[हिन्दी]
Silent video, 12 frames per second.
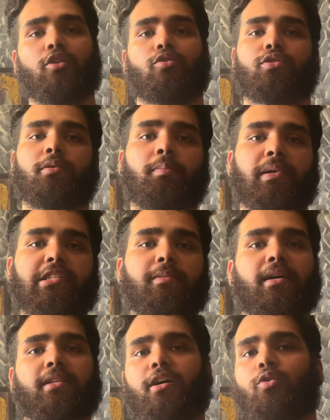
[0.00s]
तो सिंपल सी
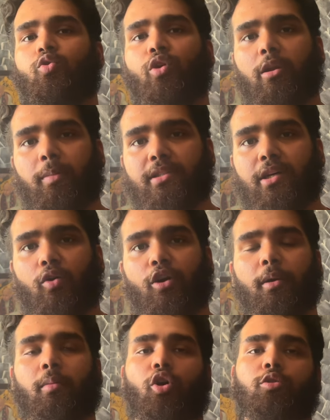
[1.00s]
बात है गूगल पे
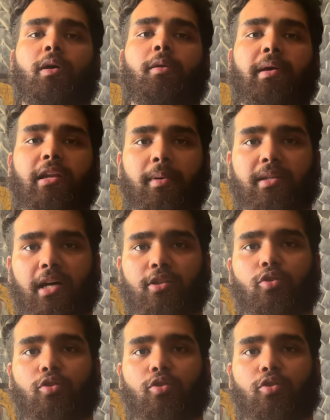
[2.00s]
जाओगे मैं बहुत बार पहले बता